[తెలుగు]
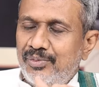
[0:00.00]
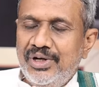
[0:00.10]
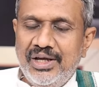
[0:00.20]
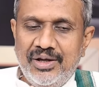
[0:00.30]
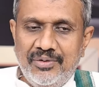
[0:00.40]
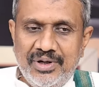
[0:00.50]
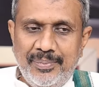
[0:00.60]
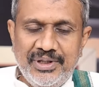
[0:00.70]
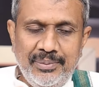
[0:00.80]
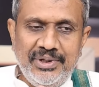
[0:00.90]
మొన్న ఒక
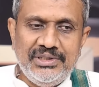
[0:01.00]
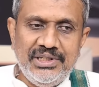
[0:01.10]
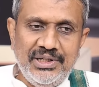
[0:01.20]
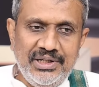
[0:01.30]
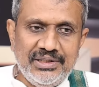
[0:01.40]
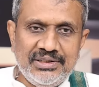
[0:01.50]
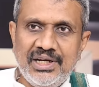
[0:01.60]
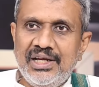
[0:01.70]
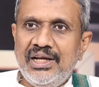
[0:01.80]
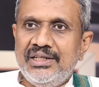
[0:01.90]
పెద్ద మనిషి
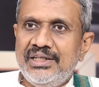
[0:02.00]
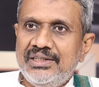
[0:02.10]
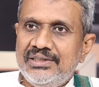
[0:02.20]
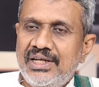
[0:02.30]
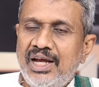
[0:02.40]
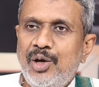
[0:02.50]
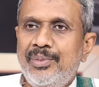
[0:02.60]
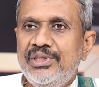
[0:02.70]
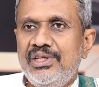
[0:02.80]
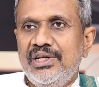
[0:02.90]
సకల శాఖ
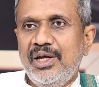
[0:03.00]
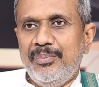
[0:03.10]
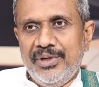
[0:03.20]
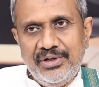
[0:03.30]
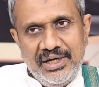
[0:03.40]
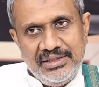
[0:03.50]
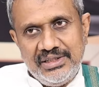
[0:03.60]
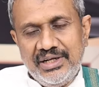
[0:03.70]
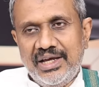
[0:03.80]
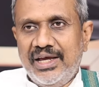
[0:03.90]
మంత్రిగా
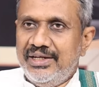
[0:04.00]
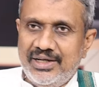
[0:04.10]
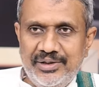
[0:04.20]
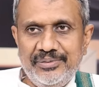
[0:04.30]
పేరుగాంచిన ఆయన